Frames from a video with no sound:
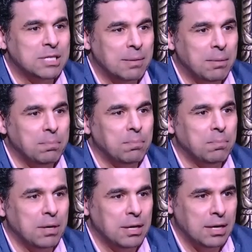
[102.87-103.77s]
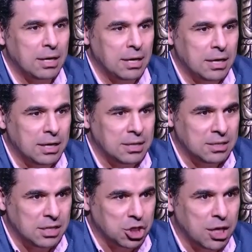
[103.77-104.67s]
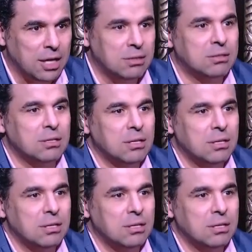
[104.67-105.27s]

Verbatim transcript: بسبب آه، استشهاد